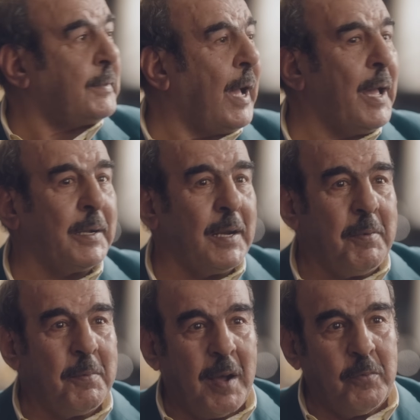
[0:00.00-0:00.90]
حتى حق
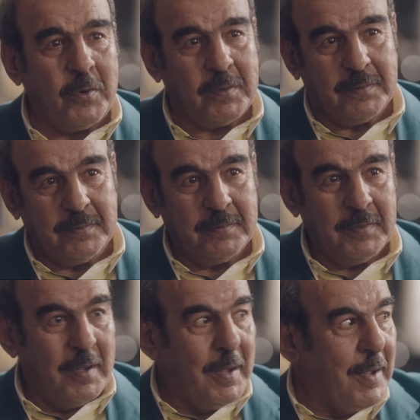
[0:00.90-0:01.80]
جناب المأمور
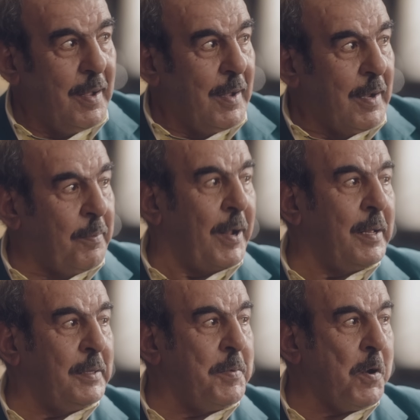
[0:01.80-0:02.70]

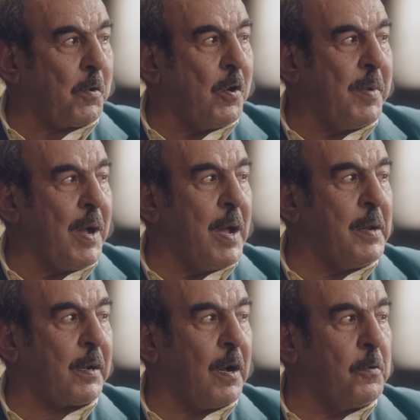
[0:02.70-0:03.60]
البلد دي
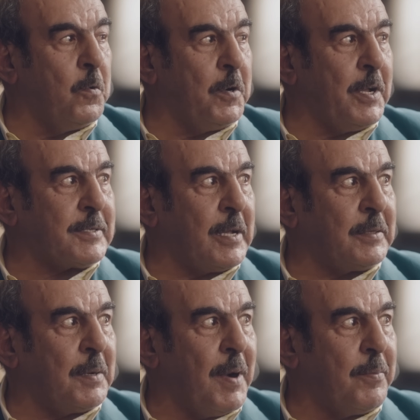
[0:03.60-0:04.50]
بيحكمها أني قانون يا
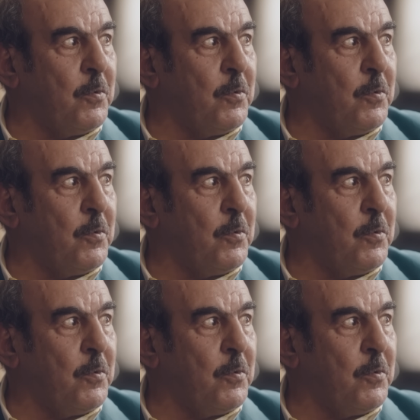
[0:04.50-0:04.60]
سيادة